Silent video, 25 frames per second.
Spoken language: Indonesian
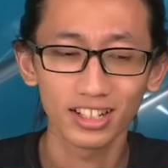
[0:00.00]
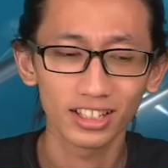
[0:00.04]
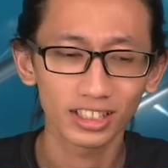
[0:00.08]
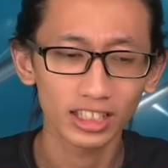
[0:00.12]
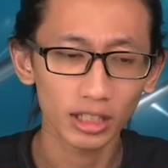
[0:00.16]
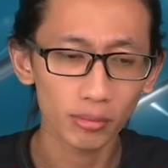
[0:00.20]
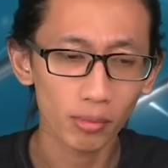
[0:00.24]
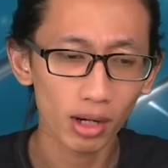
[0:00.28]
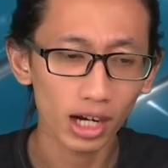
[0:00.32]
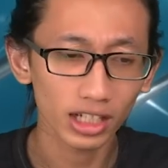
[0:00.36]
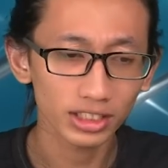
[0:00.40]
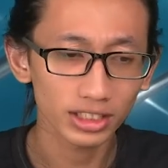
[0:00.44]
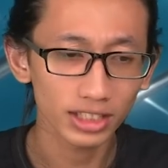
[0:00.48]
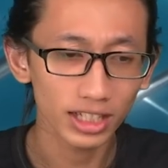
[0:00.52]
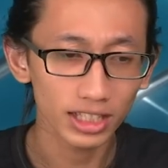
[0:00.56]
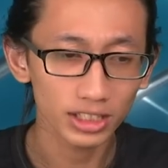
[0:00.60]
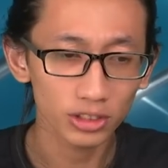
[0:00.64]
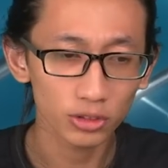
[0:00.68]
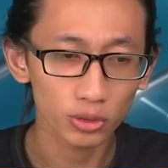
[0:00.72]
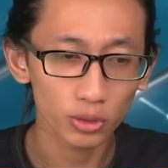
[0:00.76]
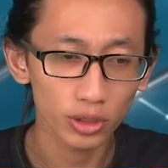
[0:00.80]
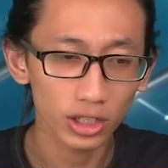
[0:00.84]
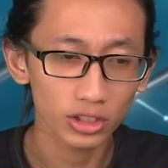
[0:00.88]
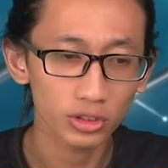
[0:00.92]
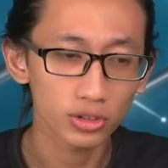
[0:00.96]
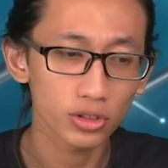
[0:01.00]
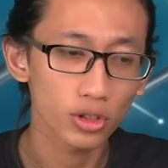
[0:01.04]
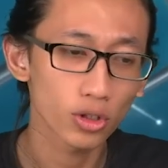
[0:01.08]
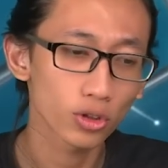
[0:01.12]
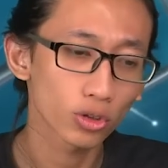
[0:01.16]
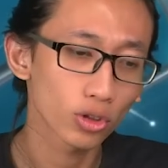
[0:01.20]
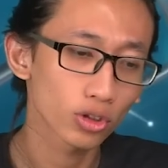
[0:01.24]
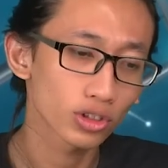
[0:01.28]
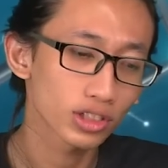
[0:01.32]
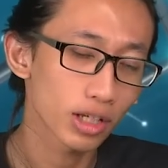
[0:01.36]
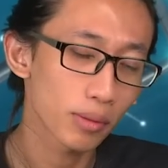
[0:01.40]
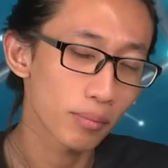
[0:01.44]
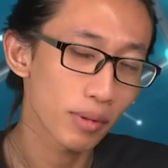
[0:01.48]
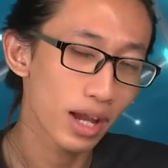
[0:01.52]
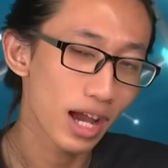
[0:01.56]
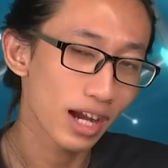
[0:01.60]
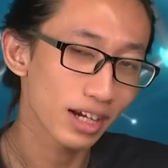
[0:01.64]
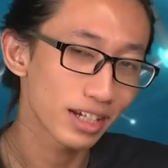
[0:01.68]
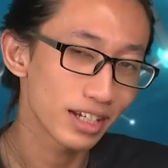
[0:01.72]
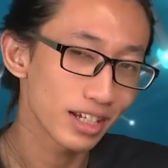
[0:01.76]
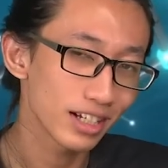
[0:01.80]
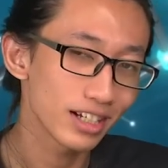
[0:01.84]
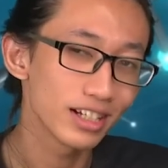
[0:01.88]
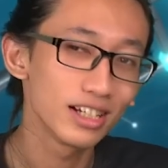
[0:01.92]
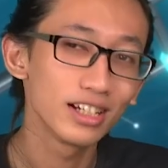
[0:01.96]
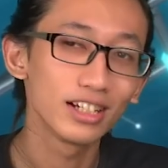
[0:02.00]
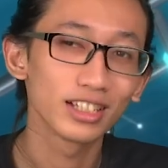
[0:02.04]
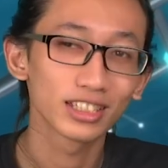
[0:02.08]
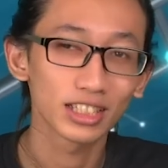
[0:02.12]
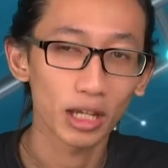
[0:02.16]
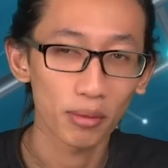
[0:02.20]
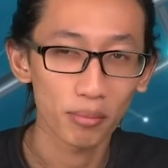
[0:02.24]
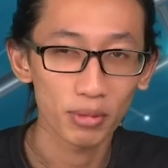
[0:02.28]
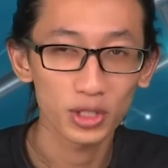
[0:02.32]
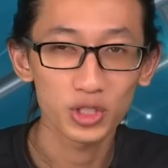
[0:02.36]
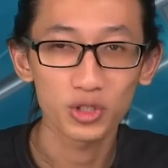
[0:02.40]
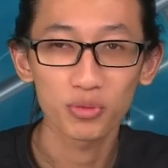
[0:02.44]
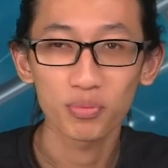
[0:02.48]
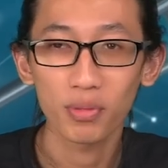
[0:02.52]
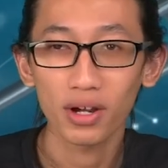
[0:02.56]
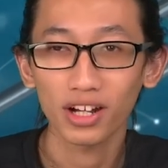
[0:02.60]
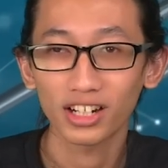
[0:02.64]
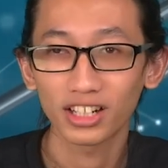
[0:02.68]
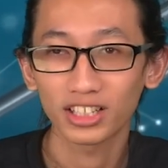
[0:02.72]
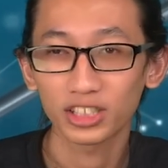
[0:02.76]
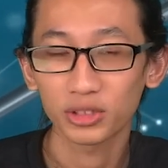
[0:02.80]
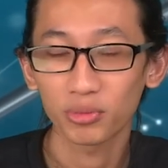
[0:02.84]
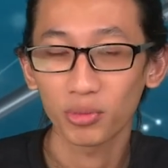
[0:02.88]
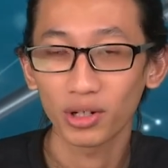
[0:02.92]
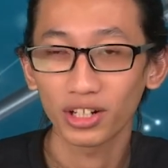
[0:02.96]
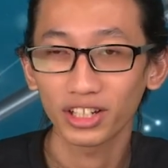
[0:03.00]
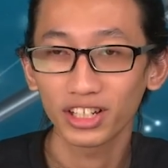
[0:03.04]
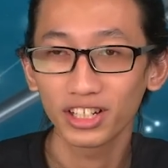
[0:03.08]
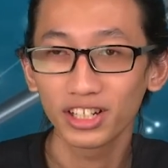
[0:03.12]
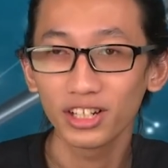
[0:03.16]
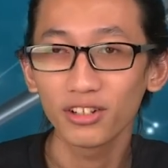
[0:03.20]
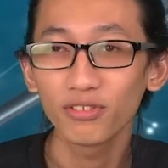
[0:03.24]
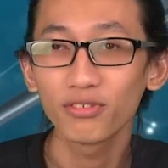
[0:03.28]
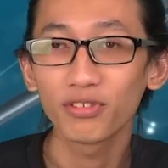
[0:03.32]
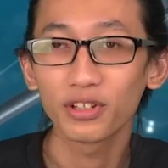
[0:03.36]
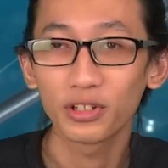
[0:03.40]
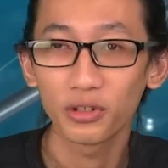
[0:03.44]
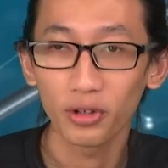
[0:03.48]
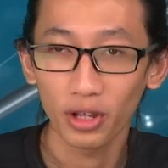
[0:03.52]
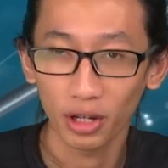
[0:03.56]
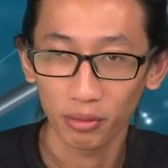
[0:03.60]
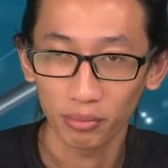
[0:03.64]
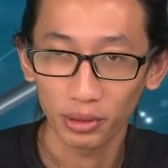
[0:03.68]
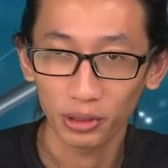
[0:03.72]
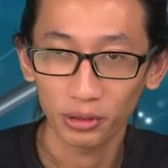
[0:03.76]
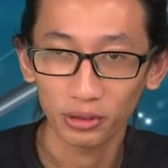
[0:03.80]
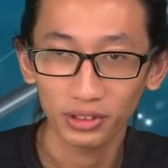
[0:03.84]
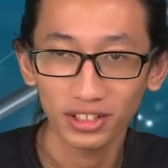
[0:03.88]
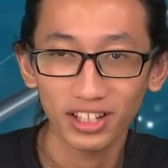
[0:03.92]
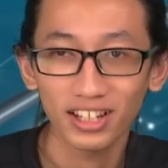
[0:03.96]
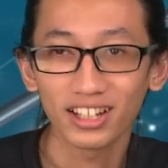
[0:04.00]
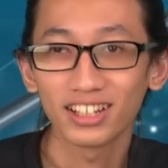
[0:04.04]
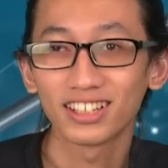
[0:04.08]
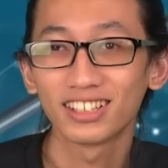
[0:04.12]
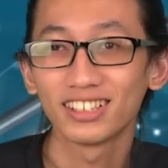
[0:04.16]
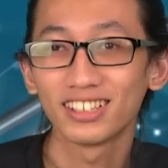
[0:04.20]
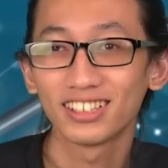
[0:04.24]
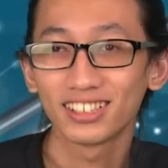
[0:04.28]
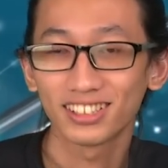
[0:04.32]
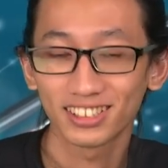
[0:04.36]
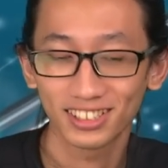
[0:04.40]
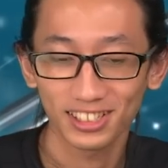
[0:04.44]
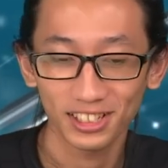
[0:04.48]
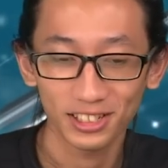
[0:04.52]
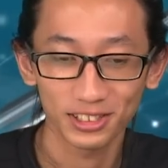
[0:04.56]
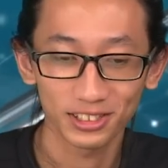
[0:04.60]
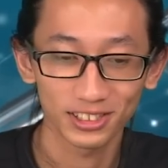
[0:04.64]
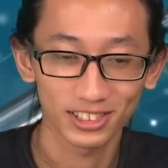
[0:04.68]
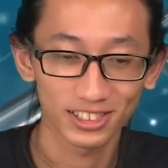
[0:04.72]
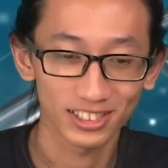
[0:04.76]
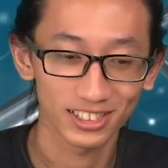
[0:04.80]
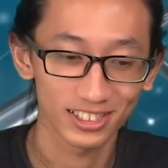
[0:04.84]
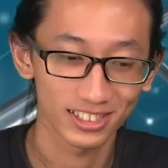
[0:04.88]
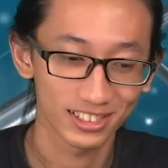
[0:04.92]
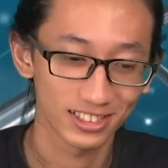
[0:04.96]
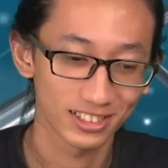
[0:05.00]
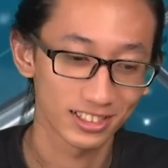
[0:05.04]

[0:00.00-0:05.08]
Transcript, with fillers: Terima kasih guys untuk yang sudah nonton sampai akhir akhir. Sampai jumpa kalian semua lagi di video yang berikutnya. Cheers!